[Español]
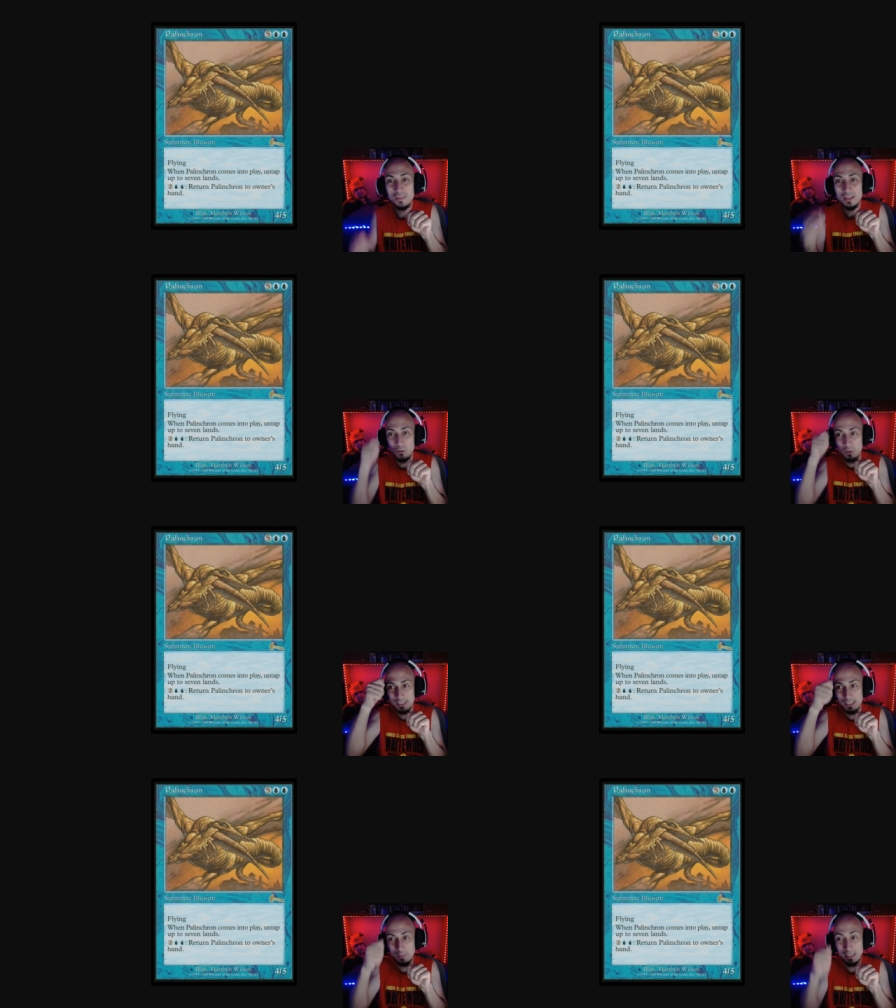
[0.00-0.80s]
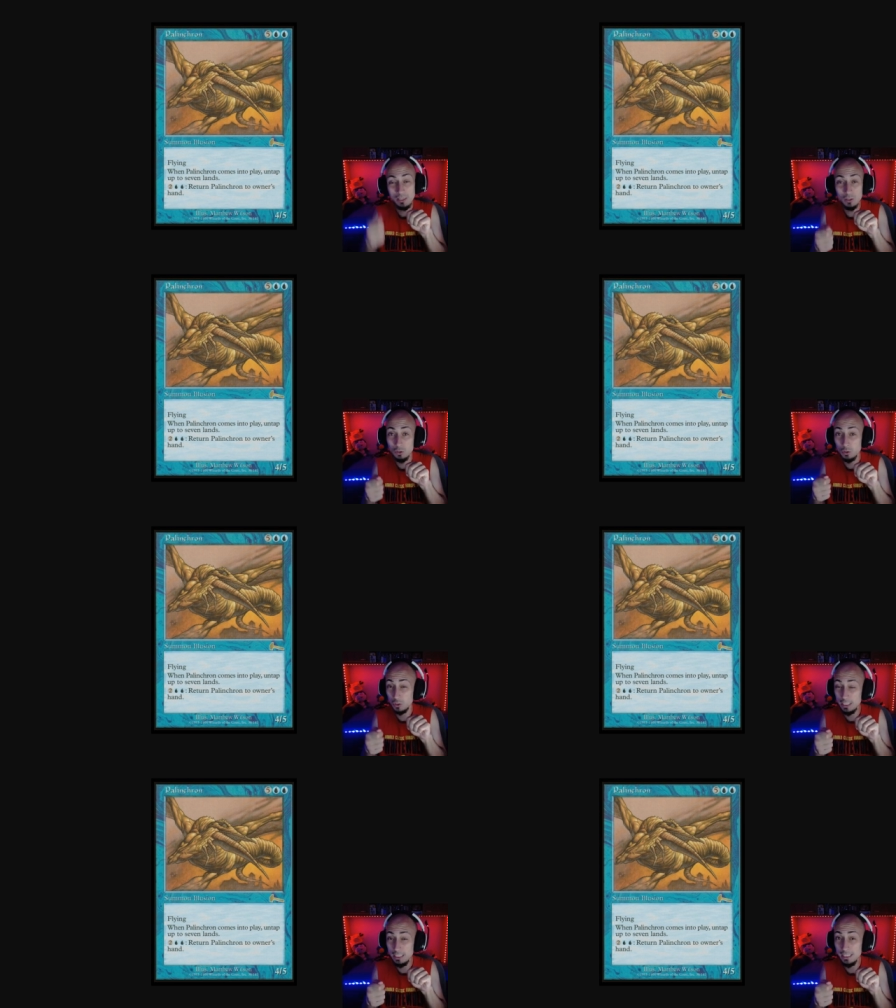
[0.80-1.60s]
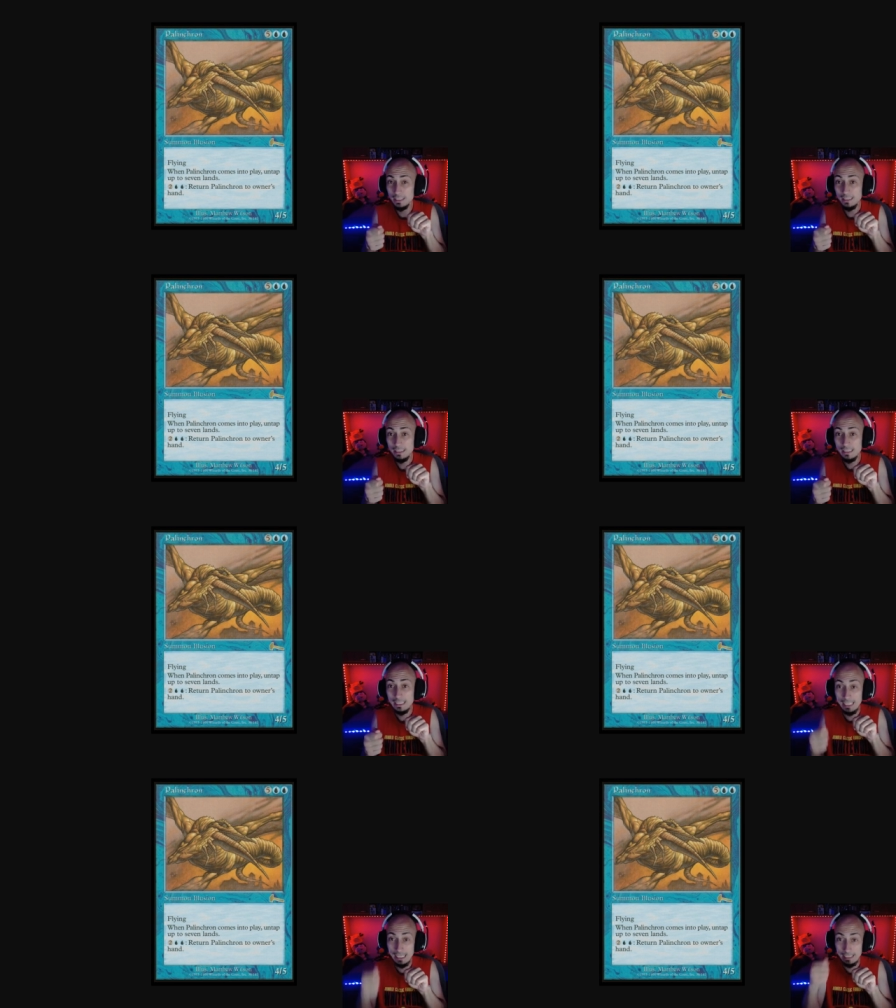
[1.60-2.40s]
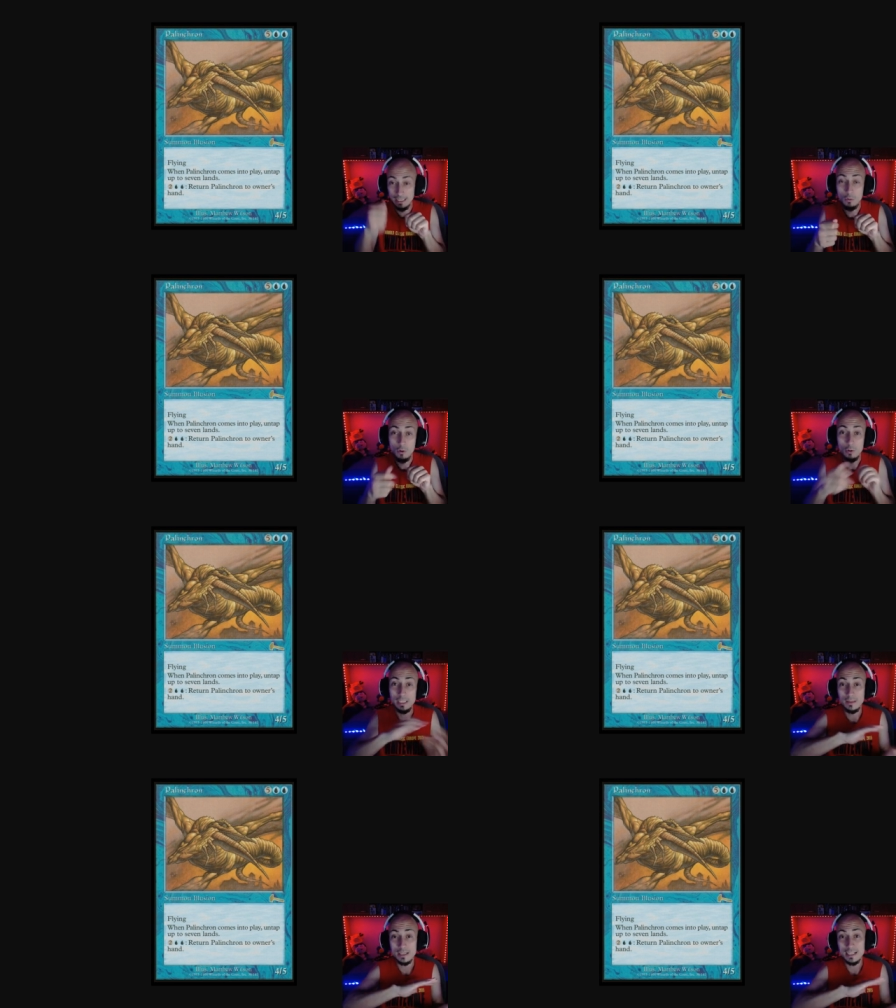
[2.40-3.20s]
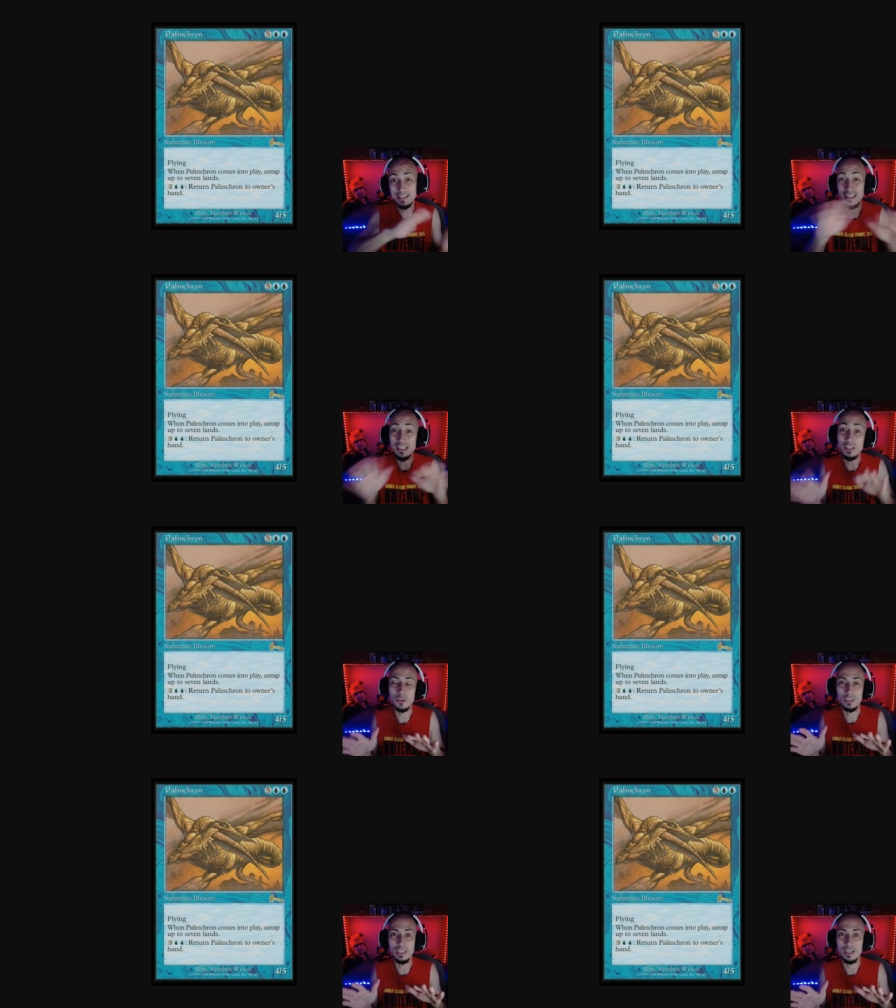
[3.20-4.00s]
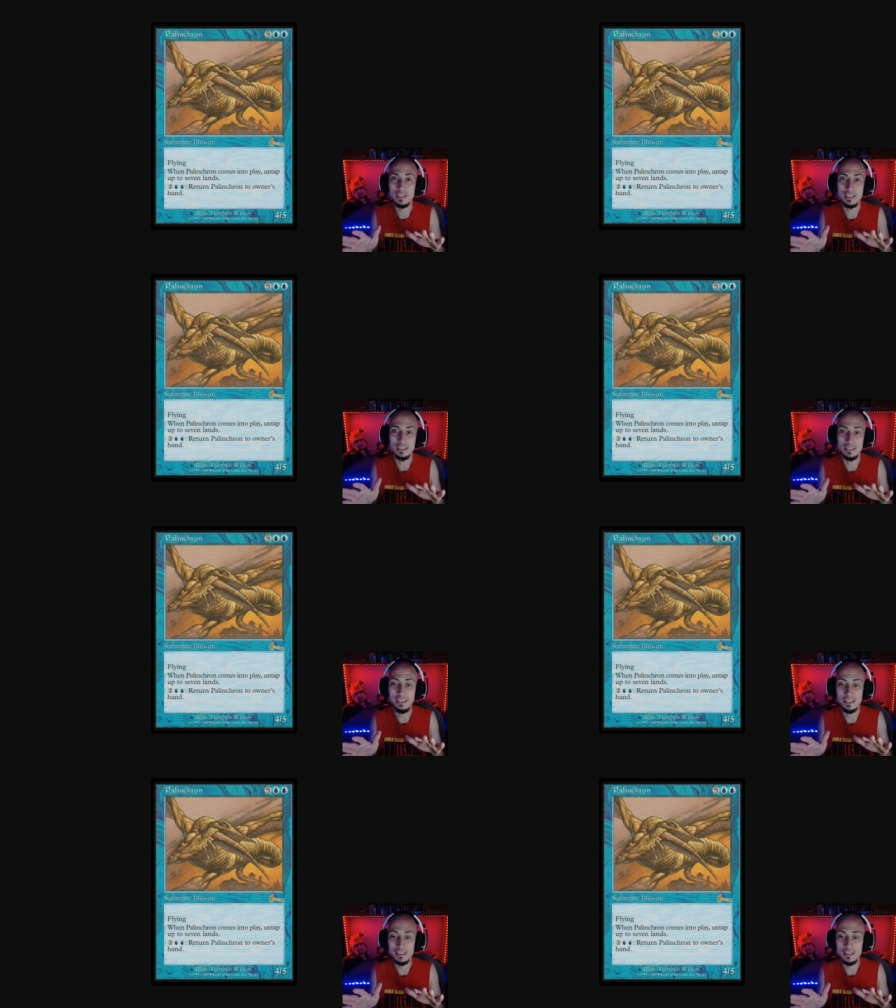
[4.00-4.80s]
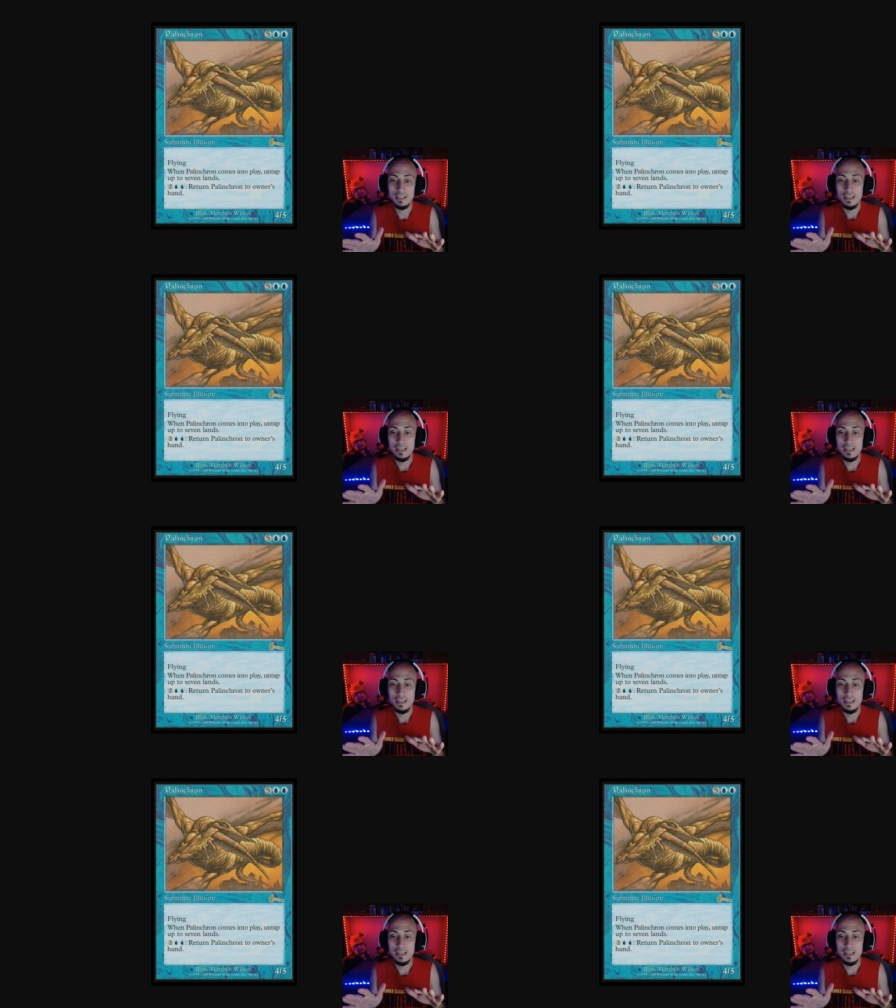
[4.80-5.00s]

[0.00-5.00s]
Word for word: juegas el palincrón con 7 y al entrar en juego enderezas las 5 tierras que tenías.